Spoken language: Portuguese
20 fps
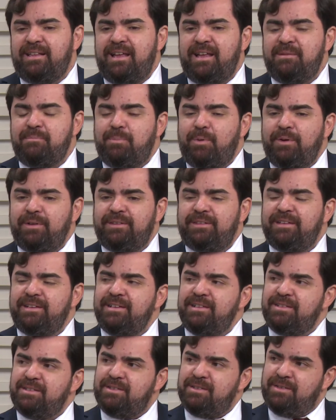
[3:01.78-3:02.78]
era
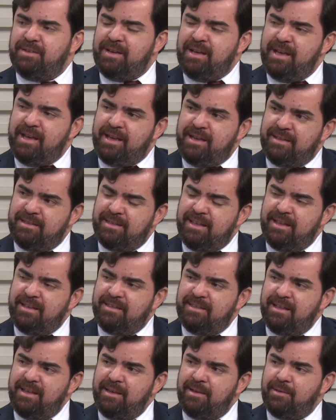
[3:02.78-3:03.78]
importante é,
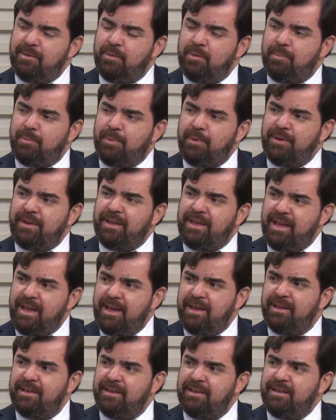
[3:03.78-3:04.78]
entender o porquê